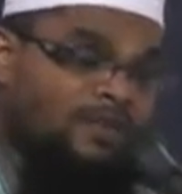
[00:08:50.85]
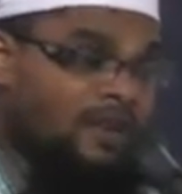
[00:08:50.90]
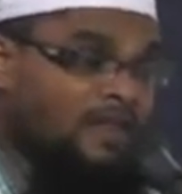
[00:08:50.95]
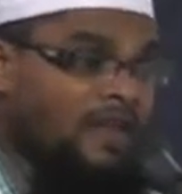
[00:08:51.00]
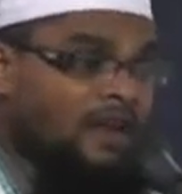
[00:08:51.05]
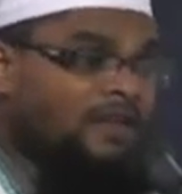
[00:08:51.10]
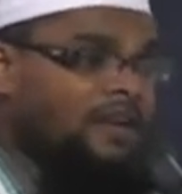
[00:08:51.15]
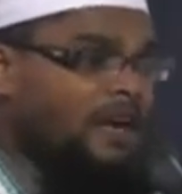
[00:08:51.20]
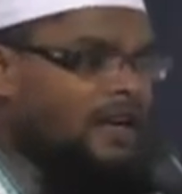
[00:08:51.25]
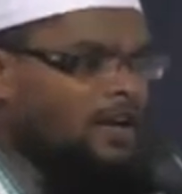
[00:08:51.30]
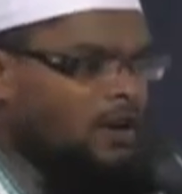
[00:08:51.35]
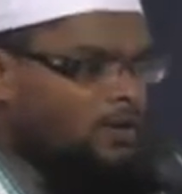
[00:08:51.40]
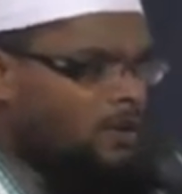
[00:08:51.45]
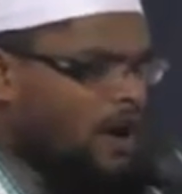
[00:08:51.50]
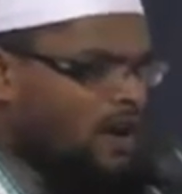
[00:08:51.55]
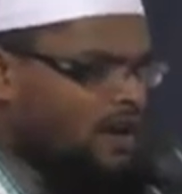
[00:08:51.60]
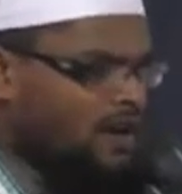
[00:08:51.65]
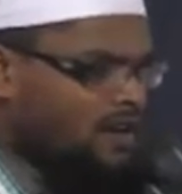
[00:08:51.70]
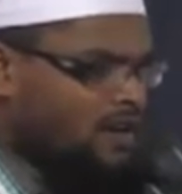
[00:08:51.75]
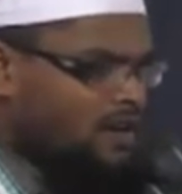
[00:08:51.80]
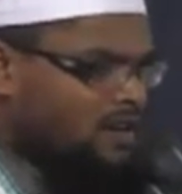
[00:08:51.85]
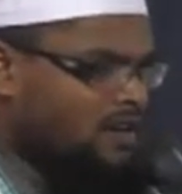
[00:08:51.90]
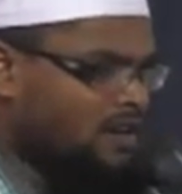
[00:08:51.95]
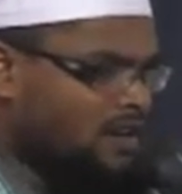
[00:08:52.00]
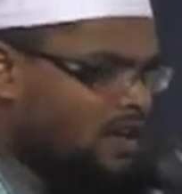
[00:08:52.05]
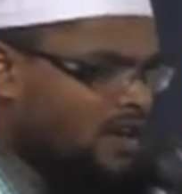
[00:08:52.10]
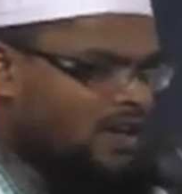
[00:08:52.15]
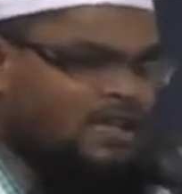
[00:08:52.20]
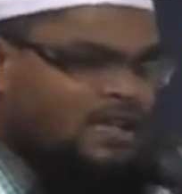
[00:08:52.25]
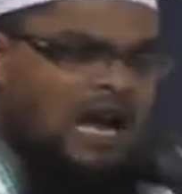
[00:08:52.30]
எதற்கென்று பாருங்கள்
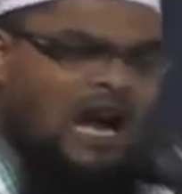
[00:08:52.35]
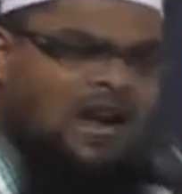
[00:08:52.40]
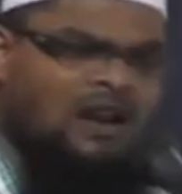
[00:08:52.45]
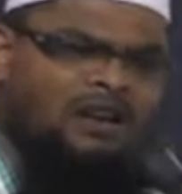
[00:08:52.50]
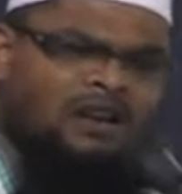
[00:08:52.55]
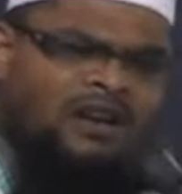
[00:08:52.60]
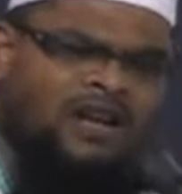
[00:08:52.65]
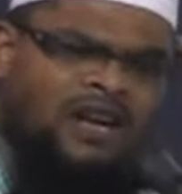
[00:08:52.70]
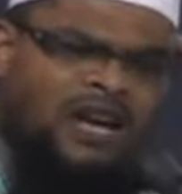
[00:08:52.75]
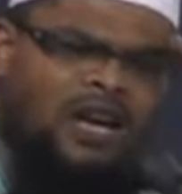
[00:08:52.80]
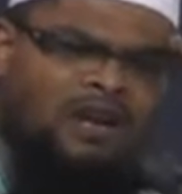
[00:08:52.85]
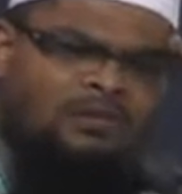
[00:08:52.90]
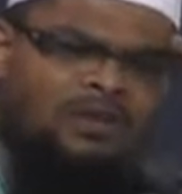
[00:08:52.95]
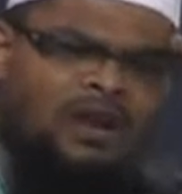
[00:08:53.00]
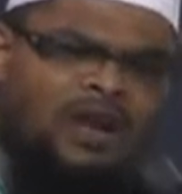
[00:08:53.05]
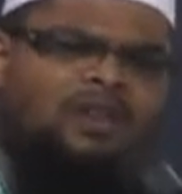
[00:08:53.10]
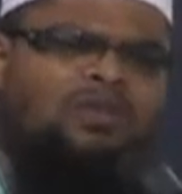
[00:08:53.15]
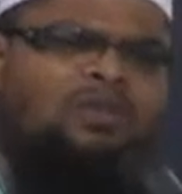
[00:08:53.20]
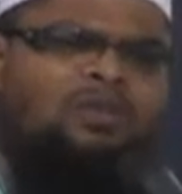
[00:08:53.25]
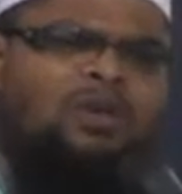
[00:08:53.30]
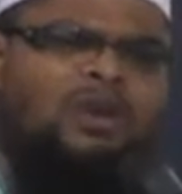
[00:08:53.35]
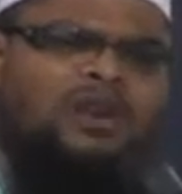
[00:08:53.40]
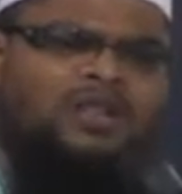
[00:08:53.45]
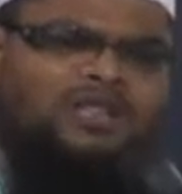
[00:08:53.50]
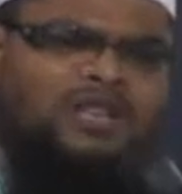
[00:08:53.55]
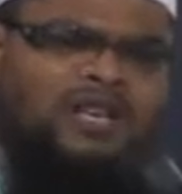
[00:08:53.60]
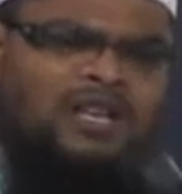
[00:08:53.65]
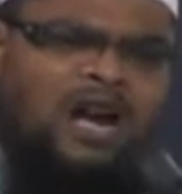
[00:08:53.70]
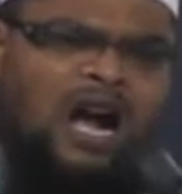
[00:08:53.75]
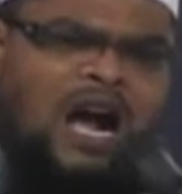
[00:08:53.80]
நானும் நீங்களும் கண்
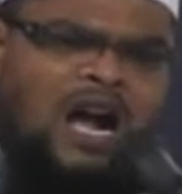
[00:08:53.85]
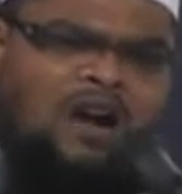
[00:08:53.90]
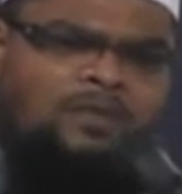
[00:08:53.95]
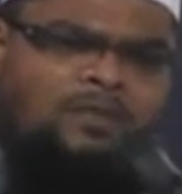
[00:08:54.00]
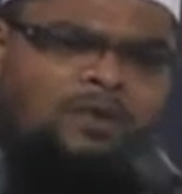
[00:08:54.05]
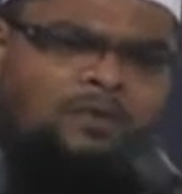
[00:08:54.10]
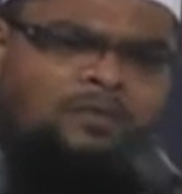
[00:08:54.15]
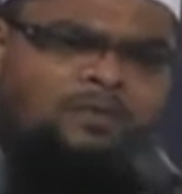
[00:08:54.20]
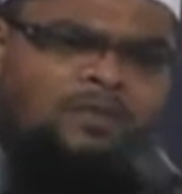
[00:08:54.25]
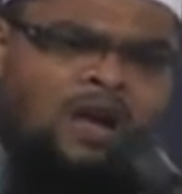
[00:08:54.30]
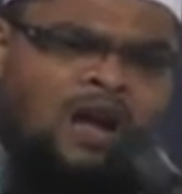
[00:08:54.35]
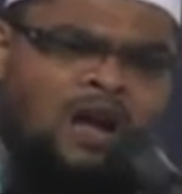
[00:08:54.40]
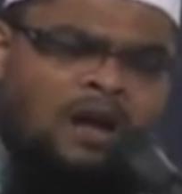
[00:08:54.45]
குளிர்ச்சிக்காகவும்